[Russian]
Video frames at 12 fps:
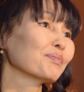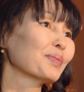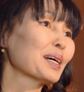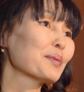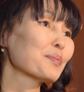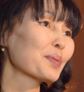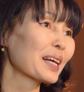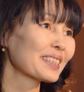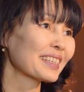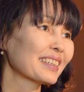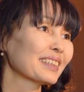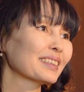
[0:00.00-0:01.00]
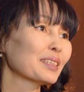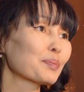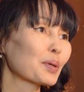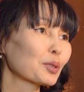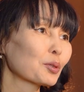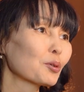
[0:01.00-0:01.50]
моя практика не
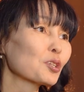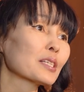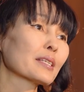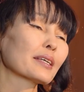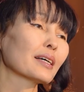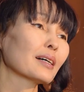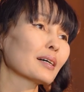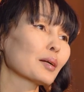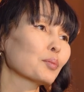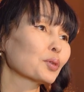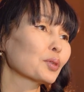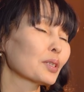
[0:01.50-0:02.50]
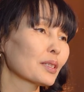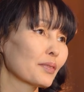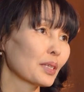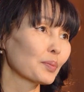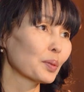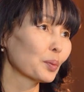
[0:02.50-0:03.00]
продолжилась, я работала
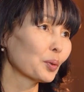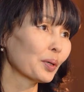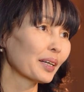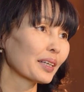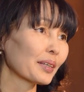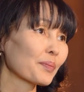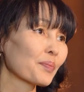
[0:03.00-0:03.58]
совсем немного.